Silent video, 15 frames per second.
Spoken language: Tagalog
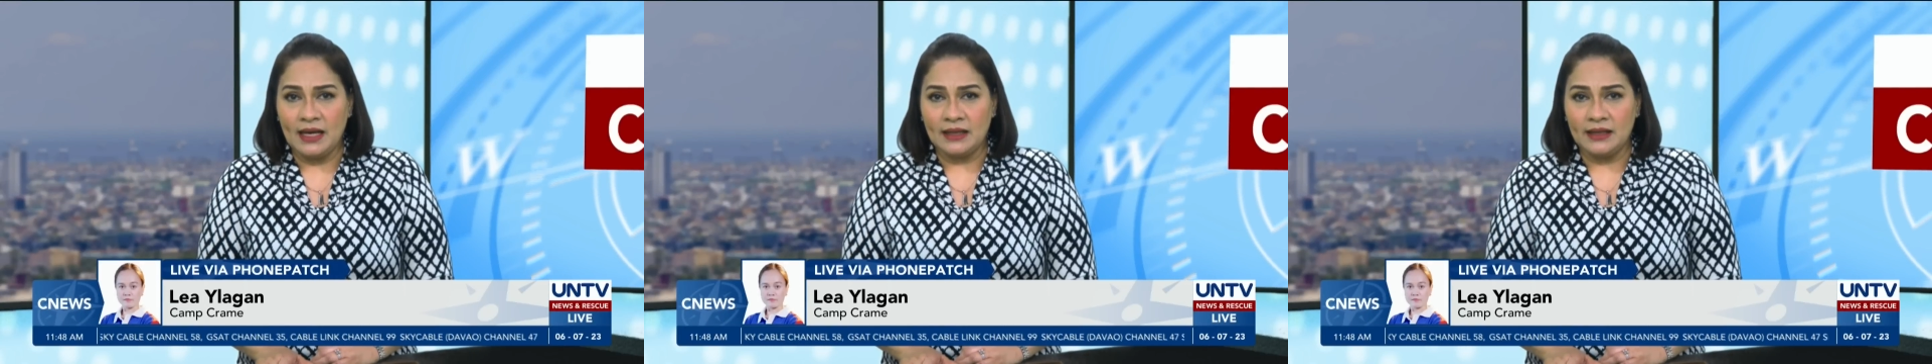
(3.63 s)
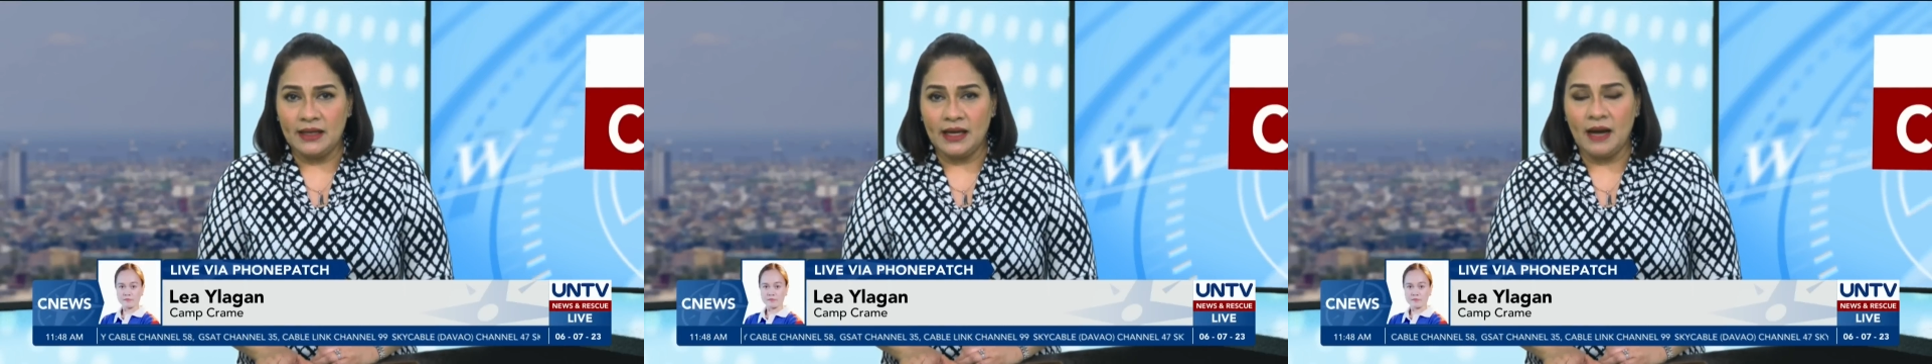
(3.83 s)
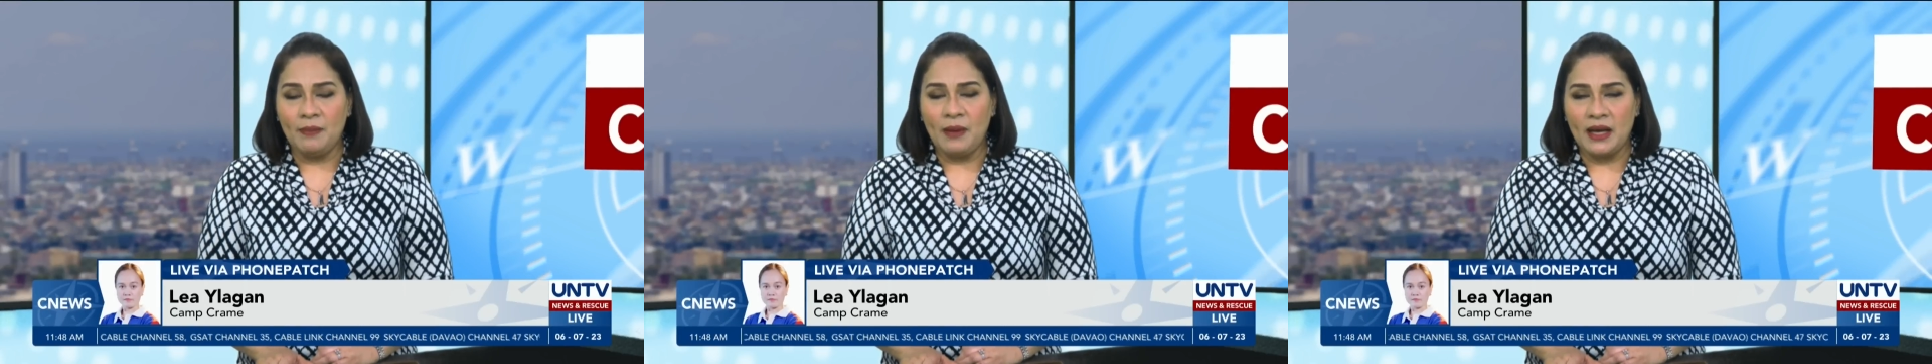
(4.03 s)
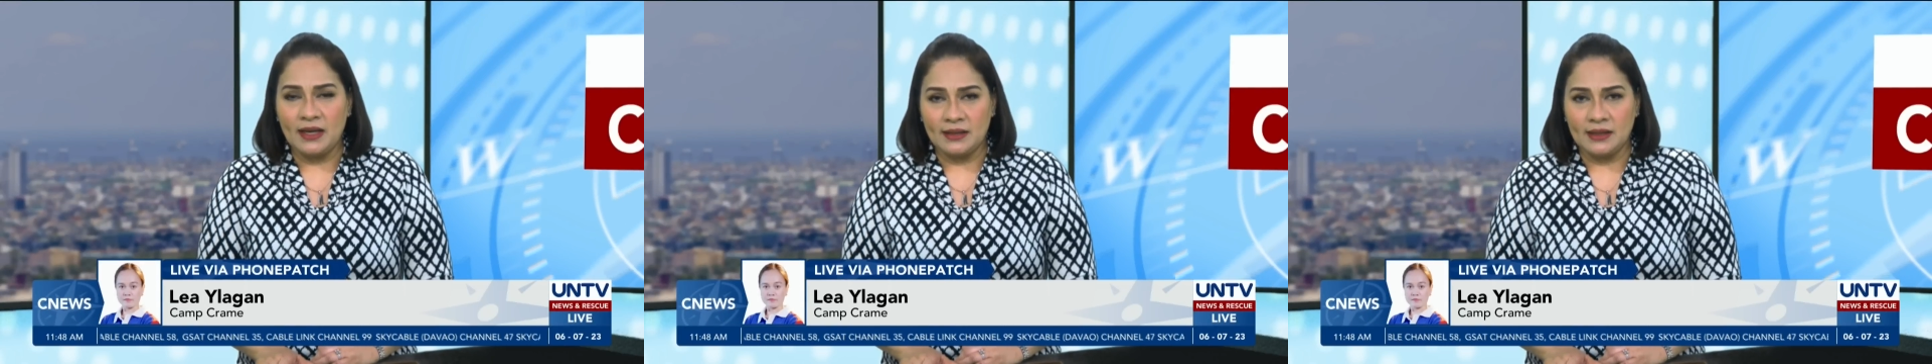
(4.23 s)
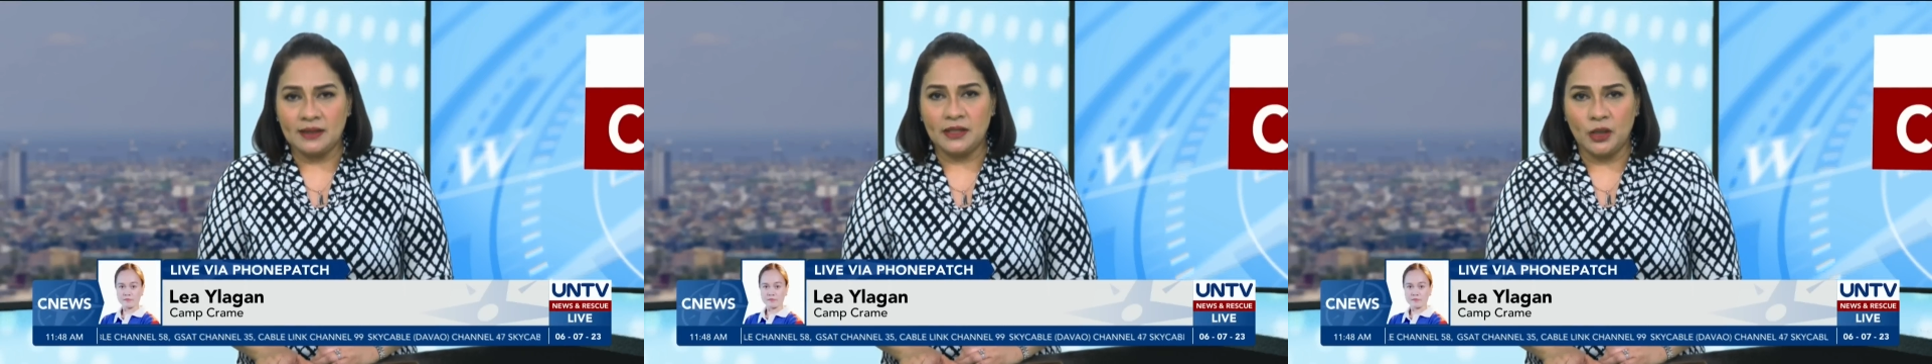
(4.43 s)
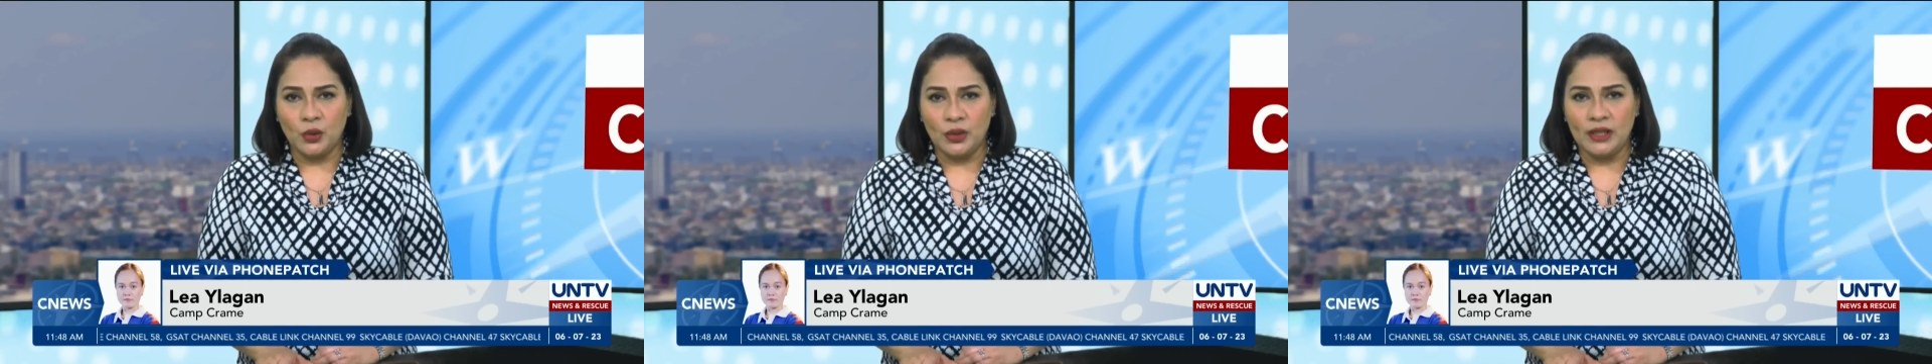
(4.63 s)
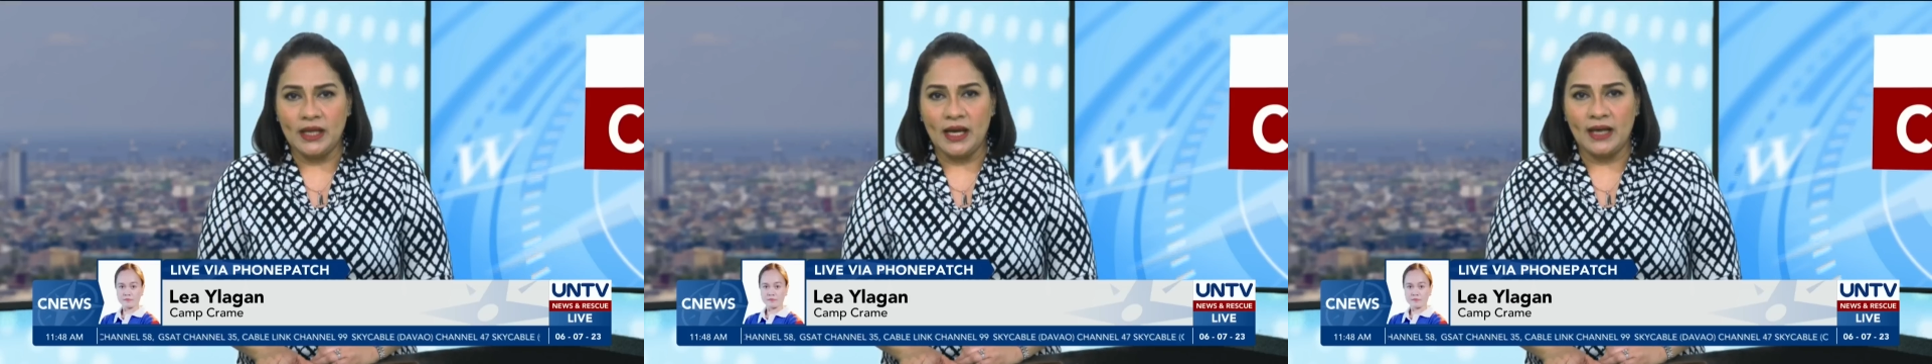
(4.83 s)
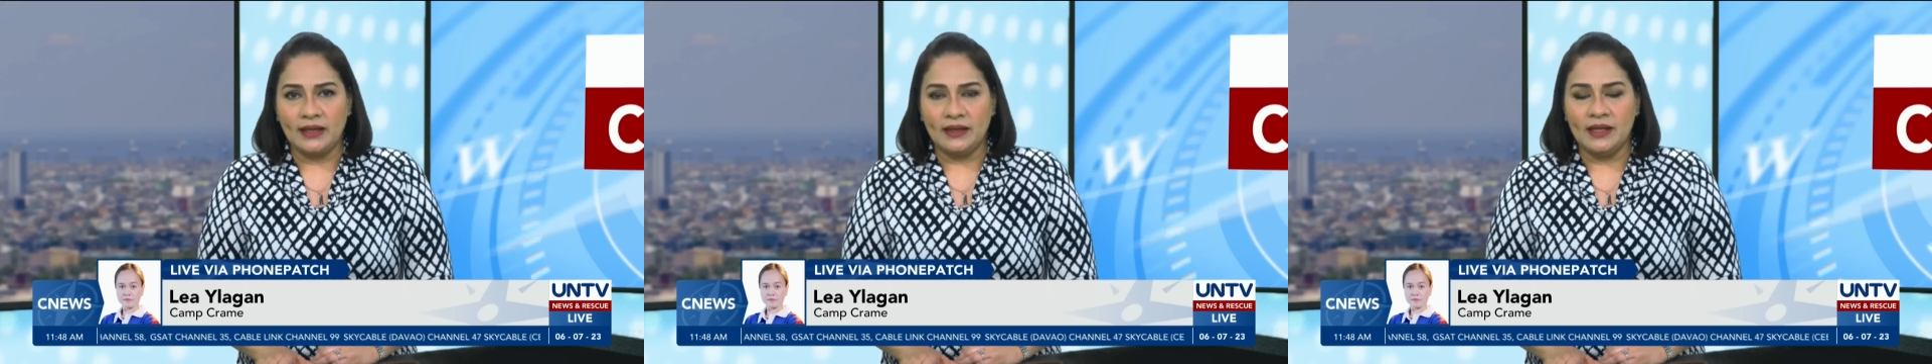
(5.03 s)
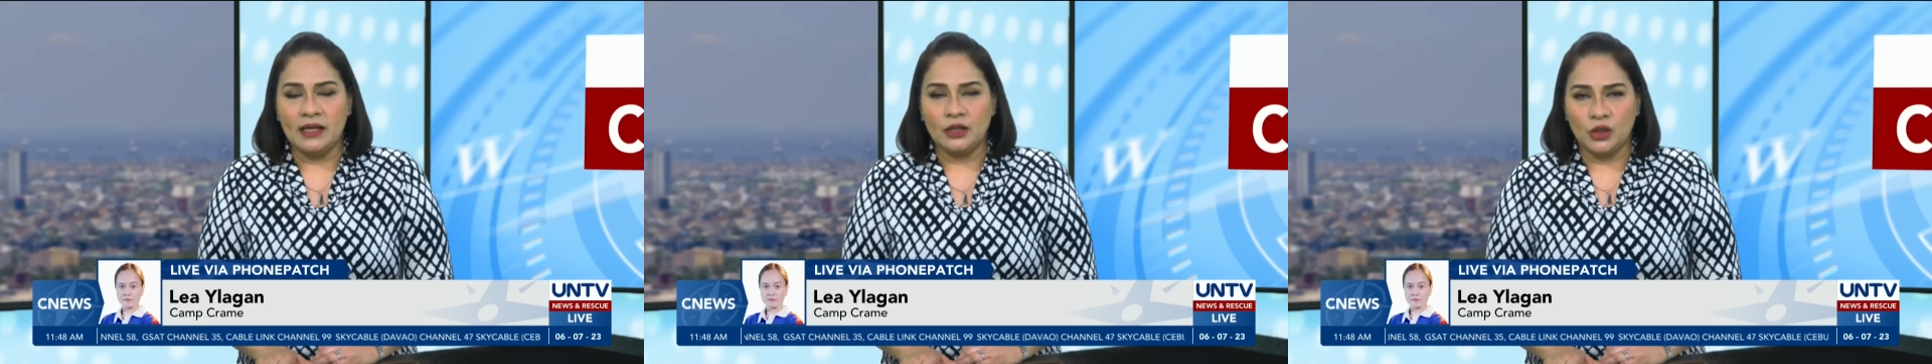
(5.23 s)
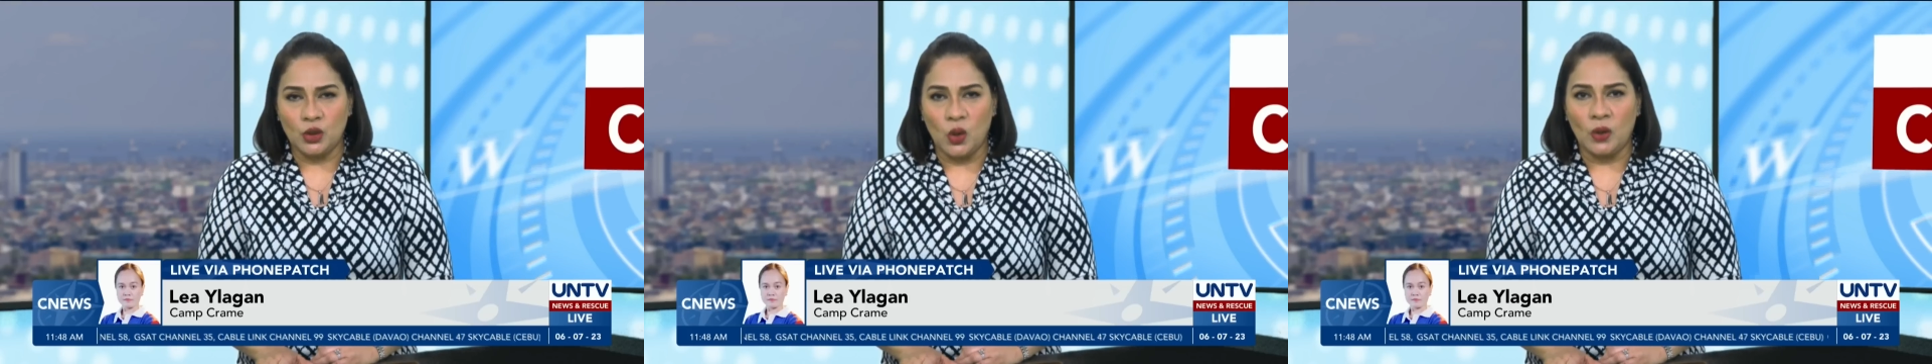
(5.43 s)
itatalaga para sa seguridad
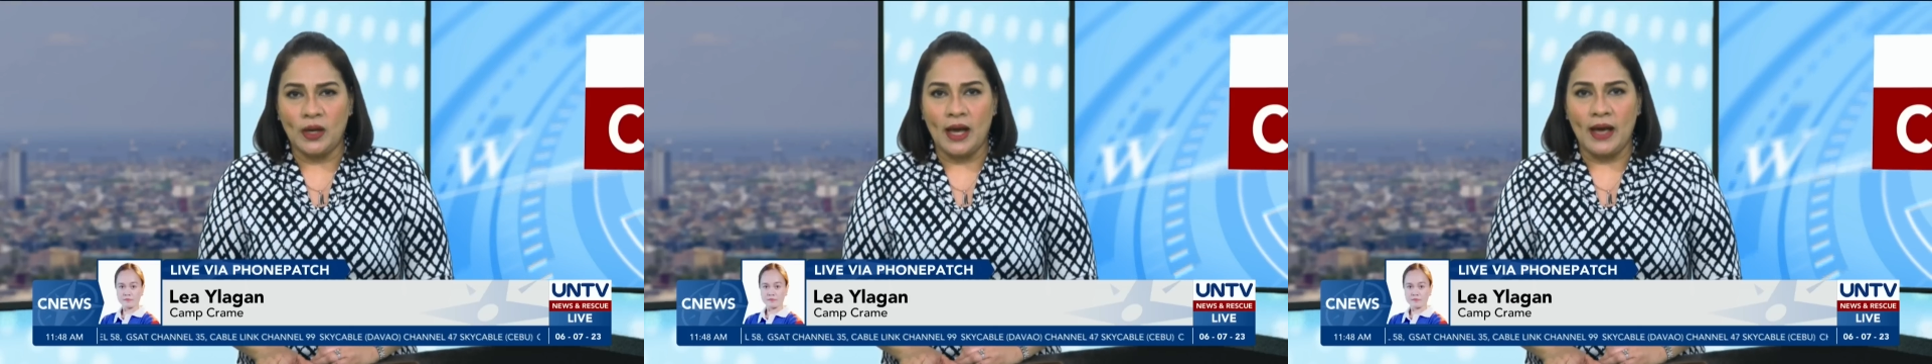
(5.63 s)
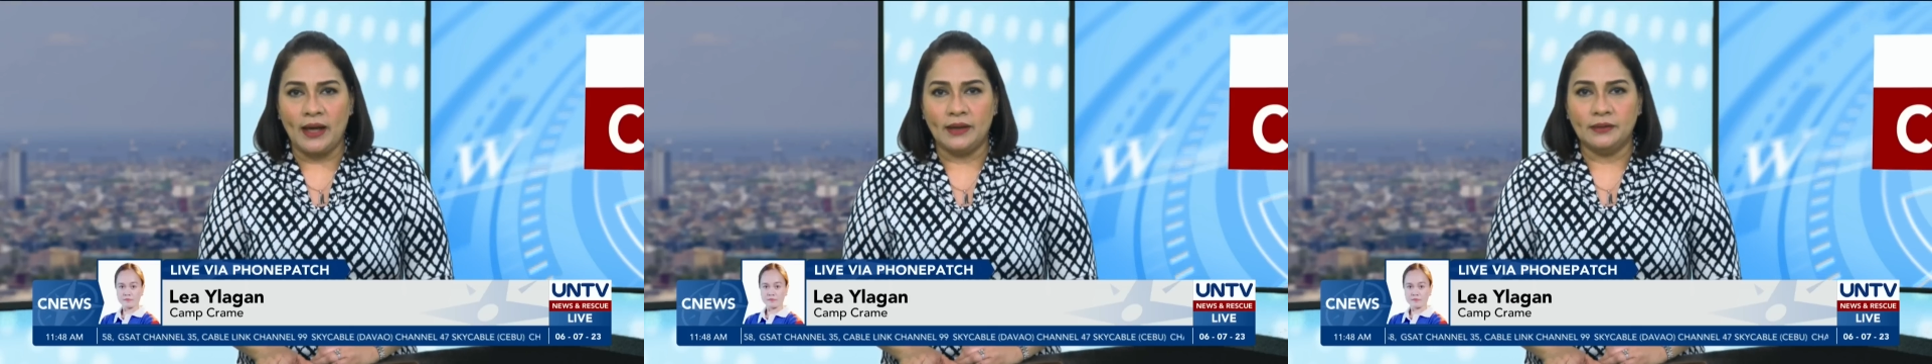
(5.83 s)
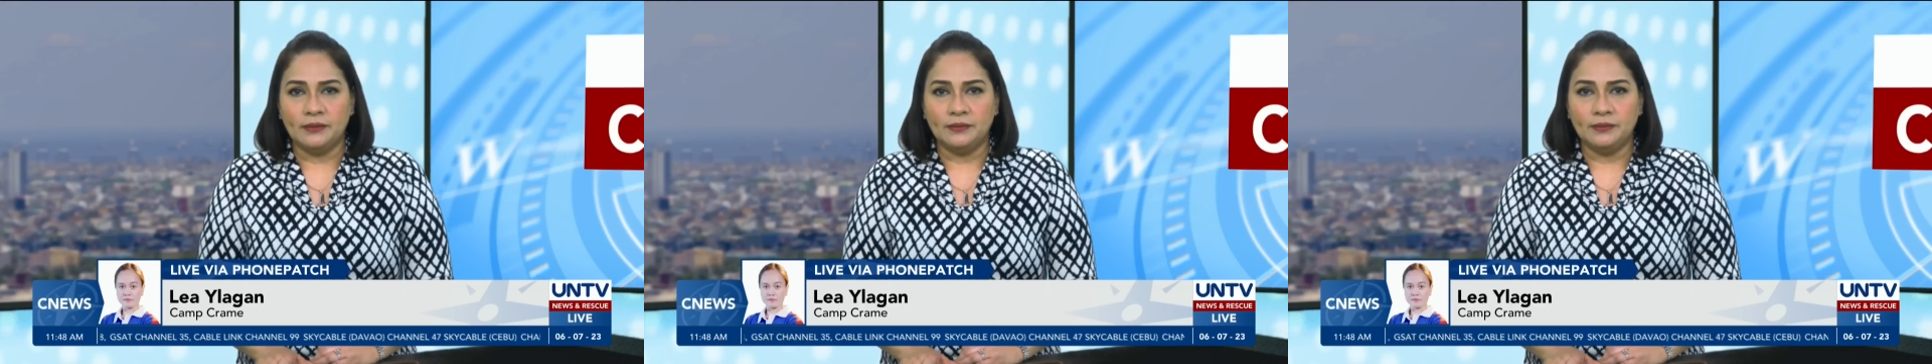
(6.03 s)
ng SONA?